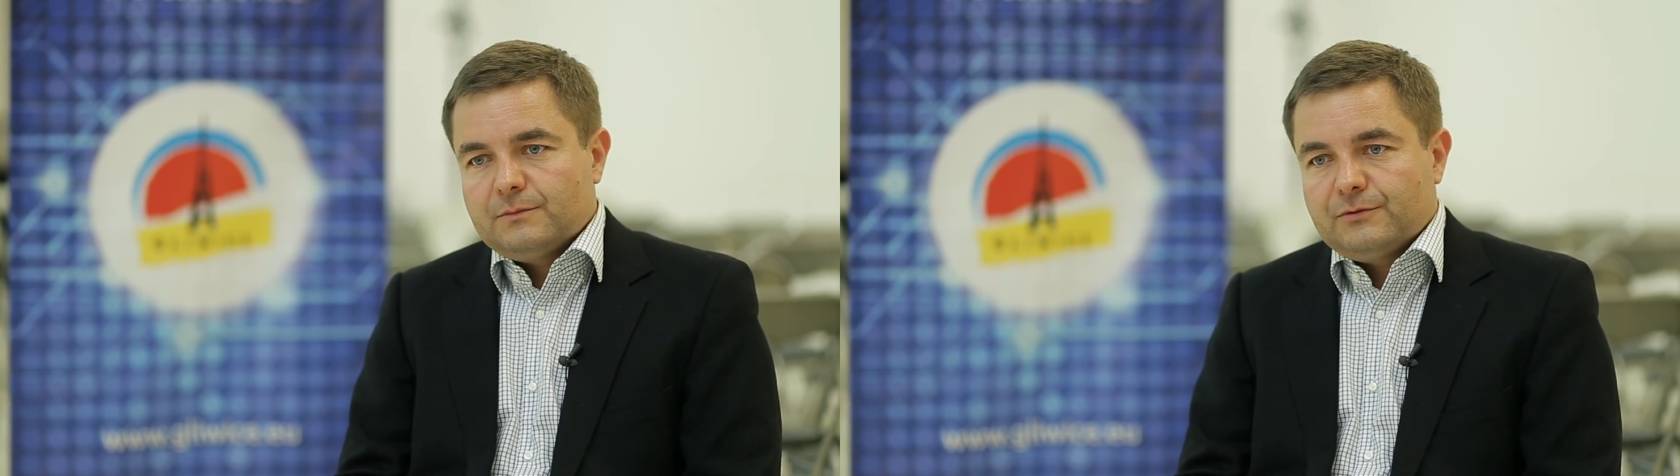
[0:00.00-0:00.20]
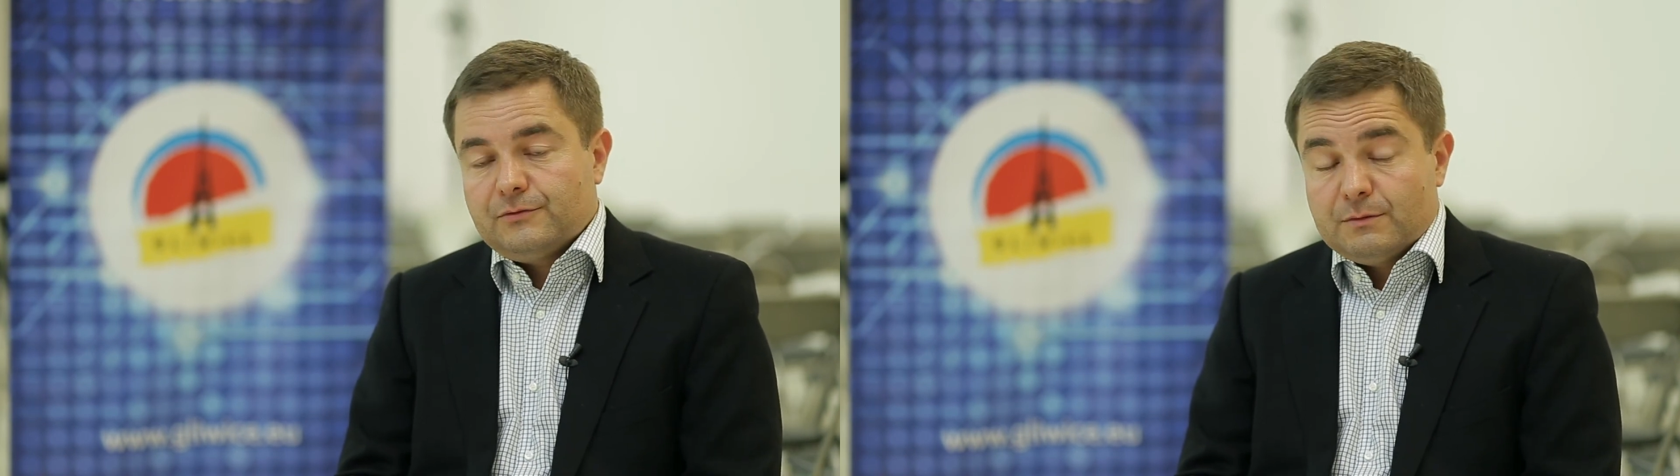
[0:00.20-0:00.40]

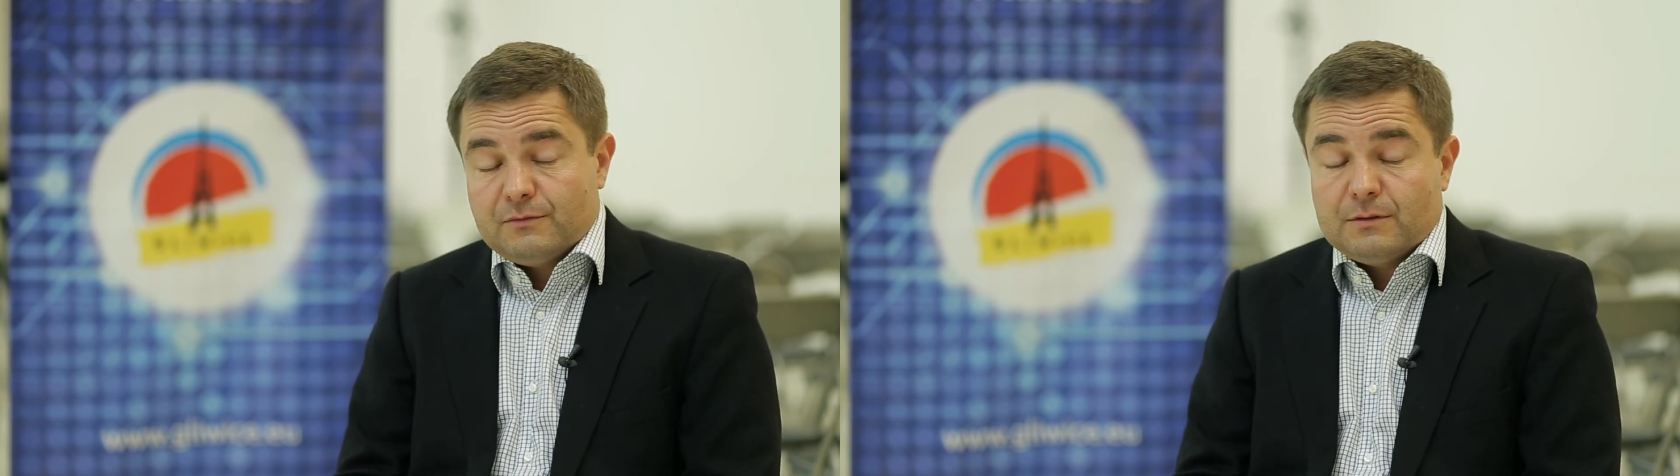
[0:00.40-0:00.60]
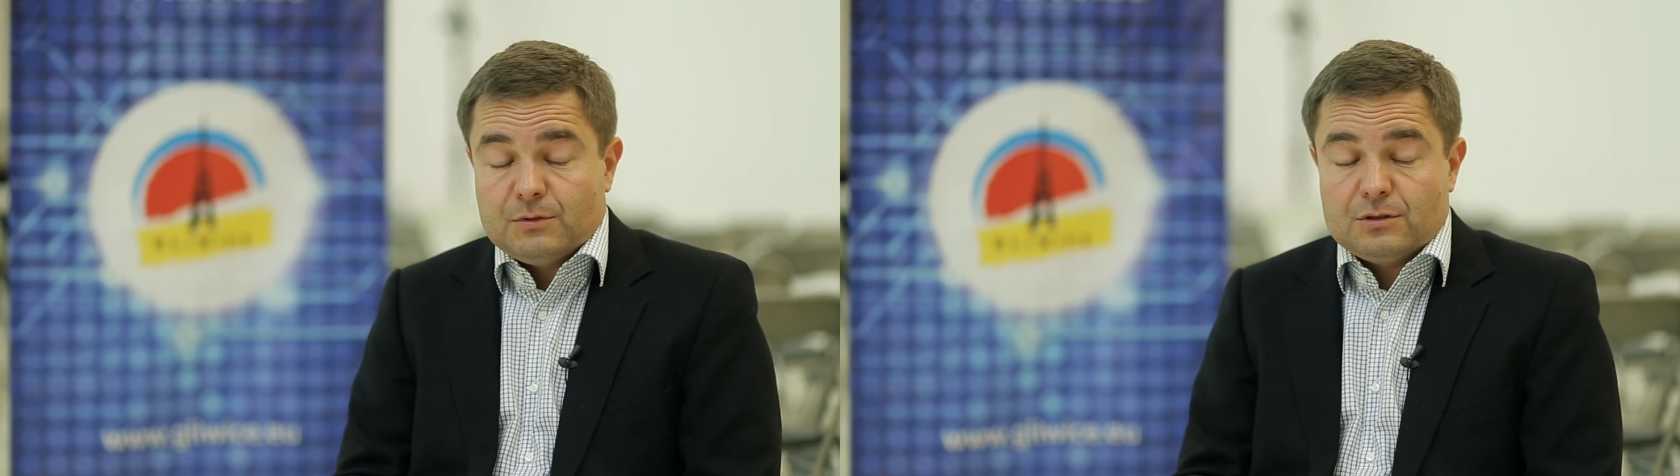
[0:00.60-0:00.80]
w tym,
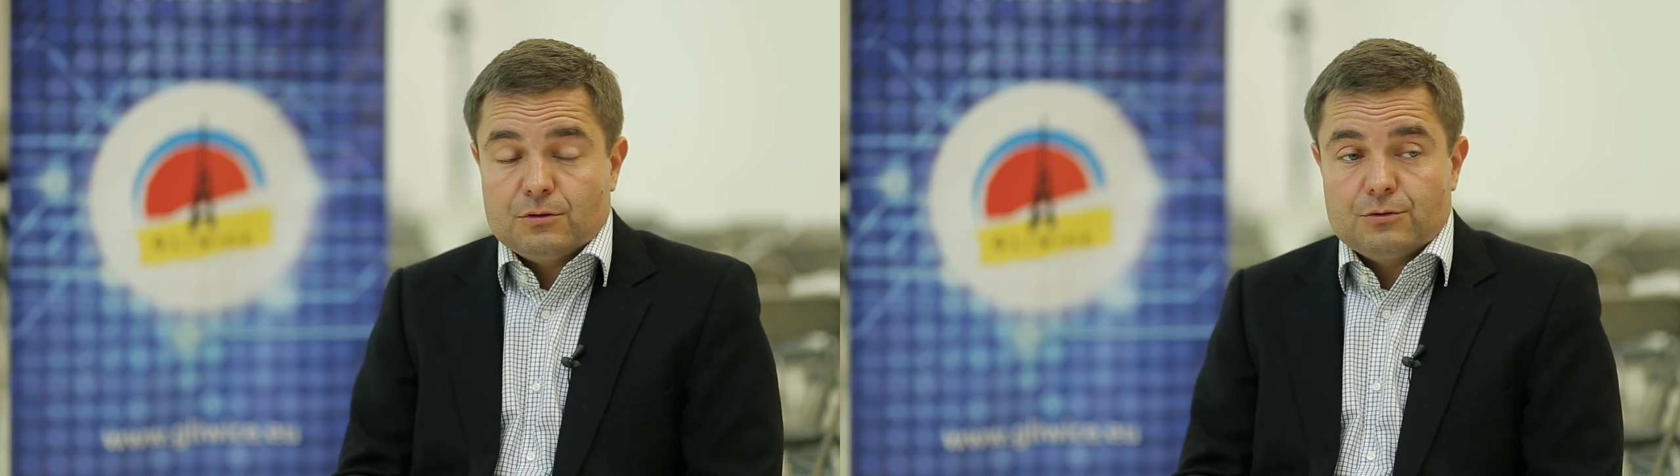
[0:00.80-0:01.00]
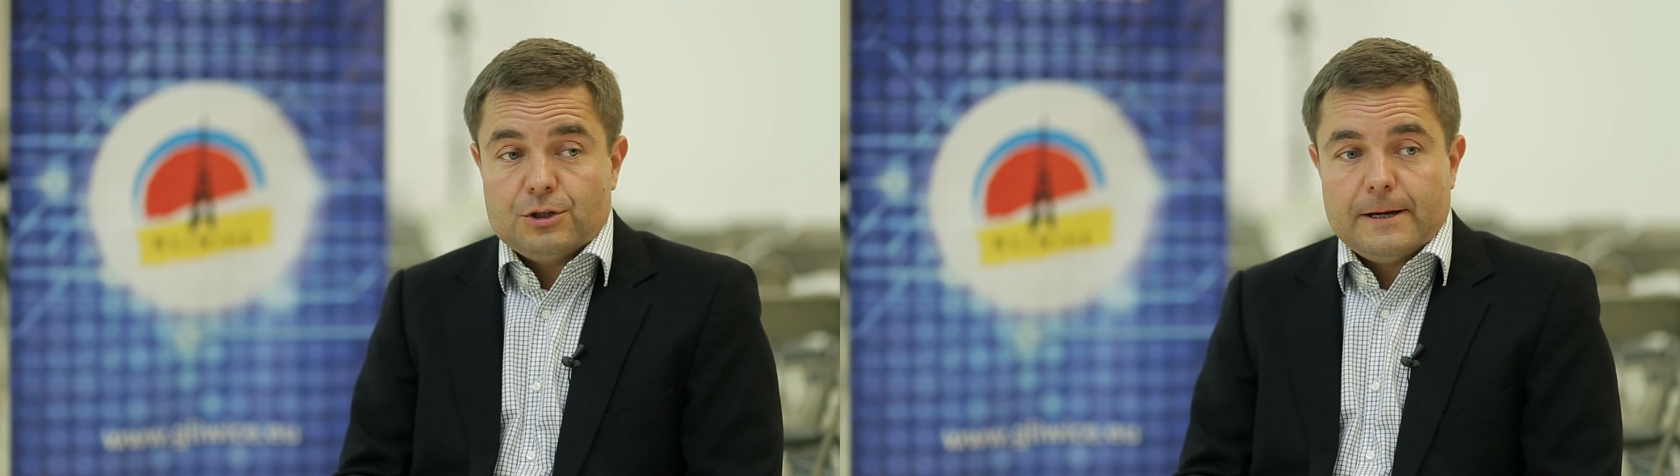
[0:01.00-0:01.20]
w tym
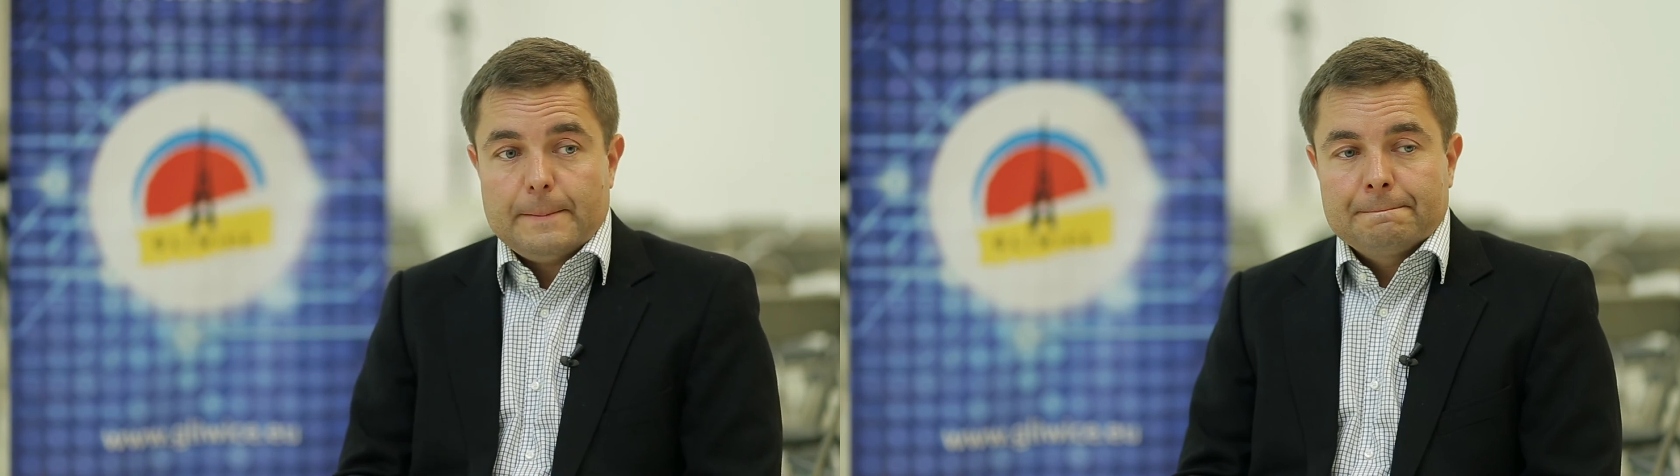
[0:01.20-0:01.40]
instytucie.